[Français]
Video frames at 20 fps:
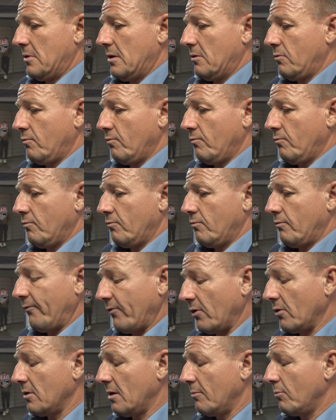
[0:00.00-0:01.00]
tout.
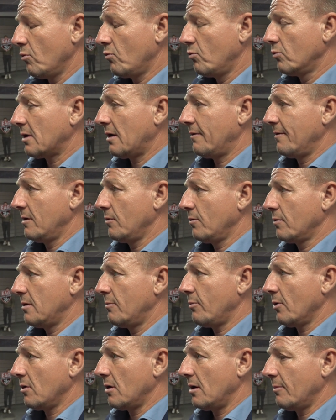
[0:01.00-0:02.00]
Enfin, on a beaucoup travaillé
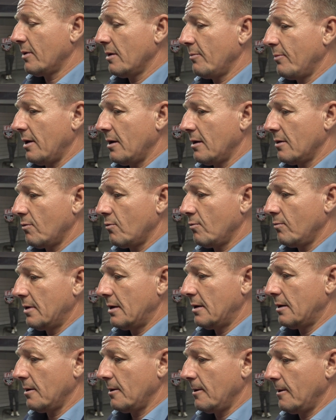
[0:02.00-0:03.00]
aussi pendant la préparation et
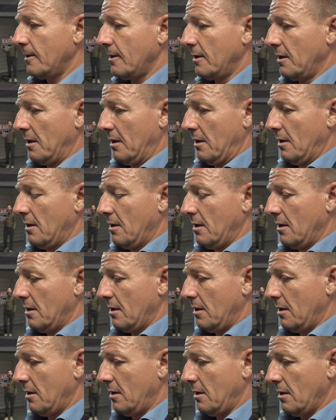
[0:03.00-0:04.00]
la,
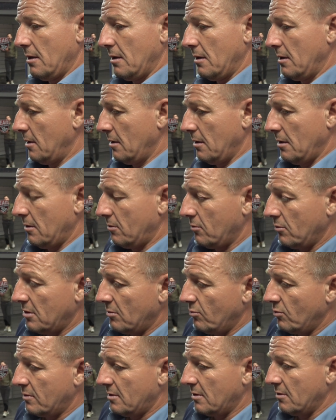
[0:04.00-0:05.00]
et ce
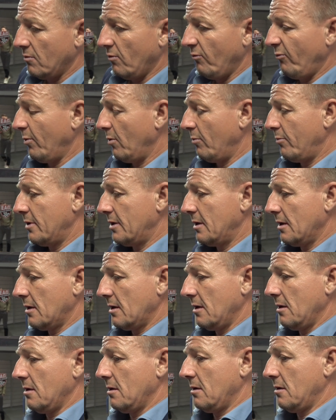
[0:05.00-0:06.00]
début de saison, il faut oublier que
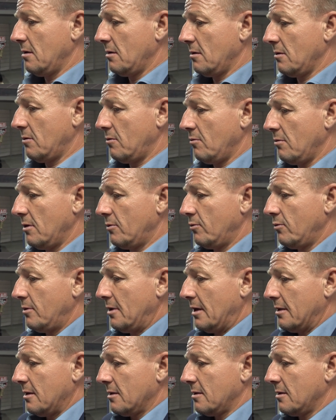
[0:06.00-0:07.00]
sur les deux
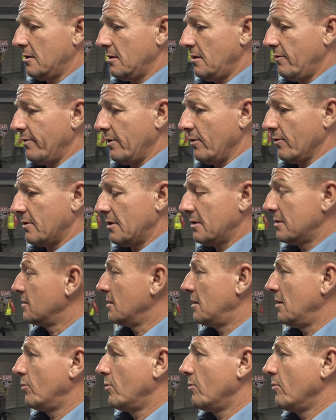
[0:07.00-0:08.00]
dernières années, Valenciennes,
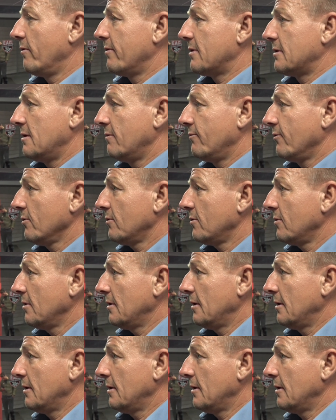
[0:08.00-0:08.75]
c'était la plus mauvaise défense